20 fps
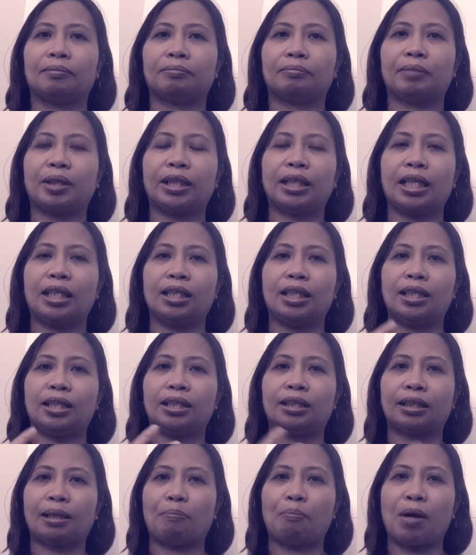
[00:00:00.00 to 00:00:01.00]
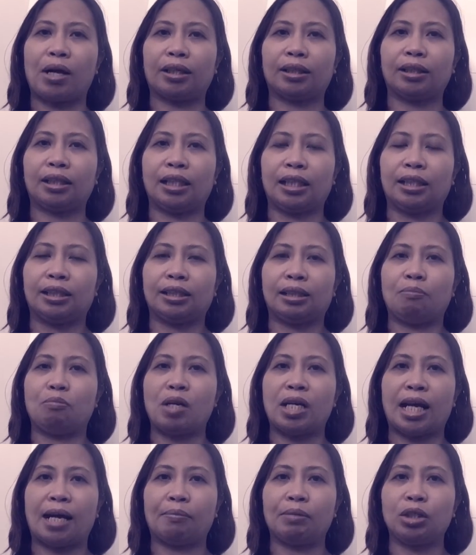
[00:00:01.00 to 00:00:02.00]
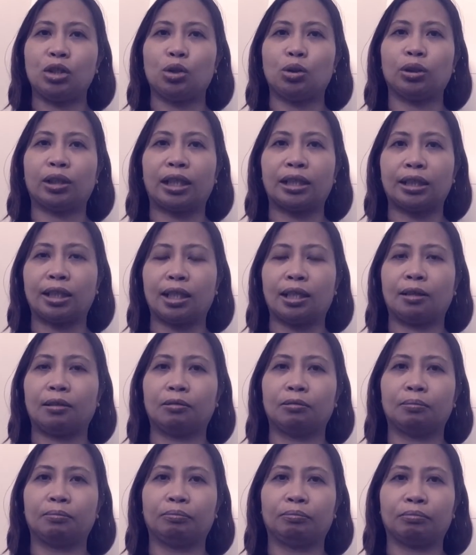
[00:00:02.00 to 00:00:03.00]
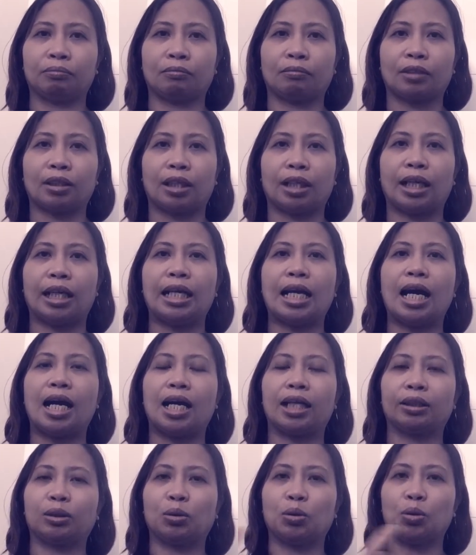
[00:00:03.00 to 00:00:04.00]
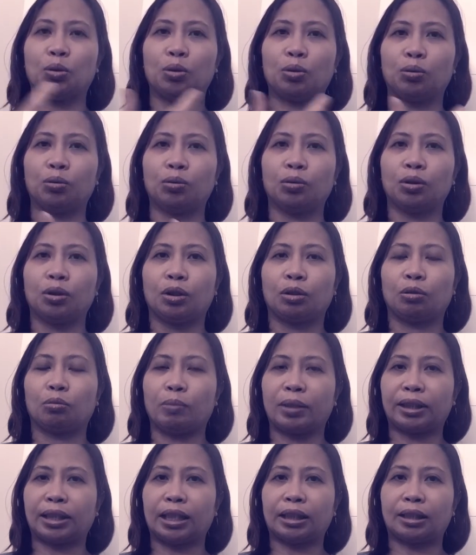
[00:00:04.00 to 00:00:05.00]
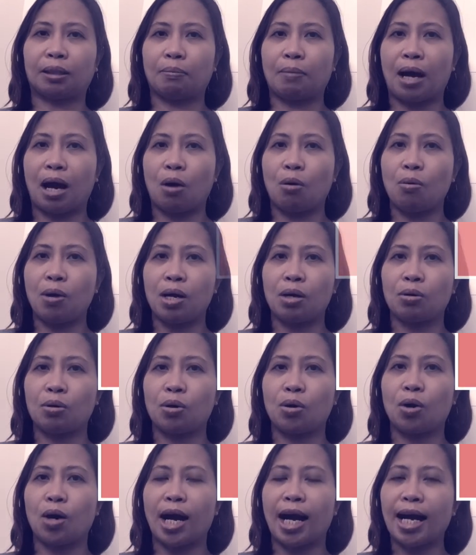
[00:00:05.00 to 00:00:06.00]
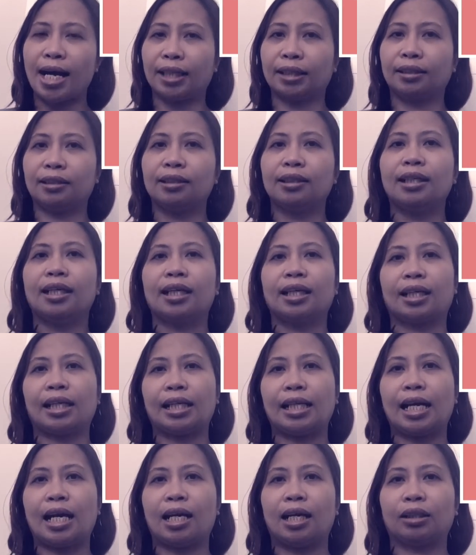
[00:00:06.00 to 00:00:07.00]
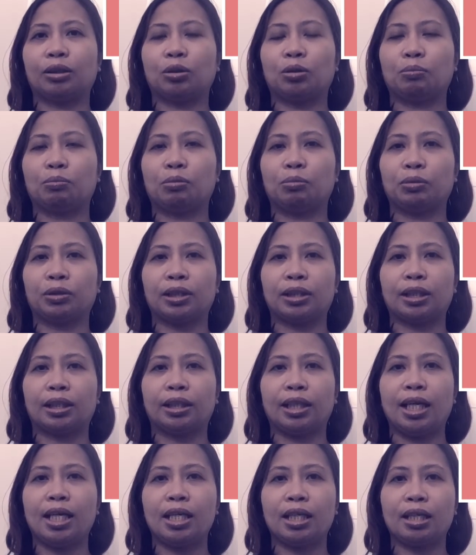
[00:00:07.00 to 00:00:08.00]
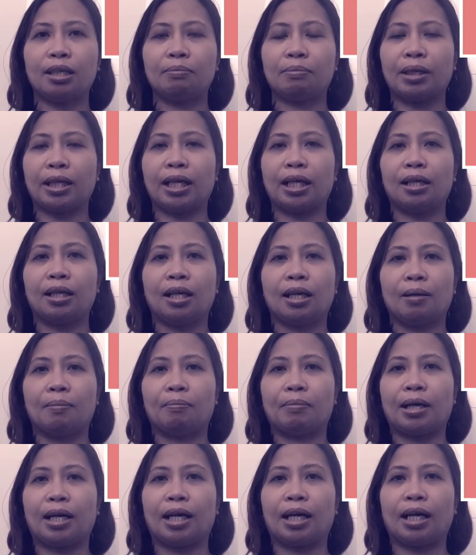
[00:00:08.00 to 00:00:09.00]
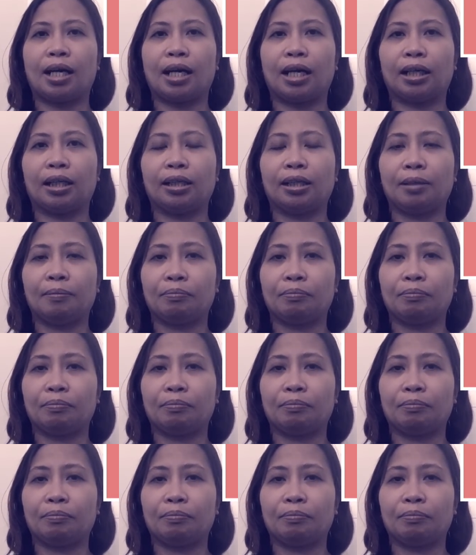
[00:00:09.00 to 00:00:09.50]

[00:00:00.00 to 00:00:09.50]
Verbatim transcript: magiging isa pang iisipin namin yun kasi kung kailangan kong kung magtatrabaho ako at kailangan kong pumunta sa daycare, mag, mag,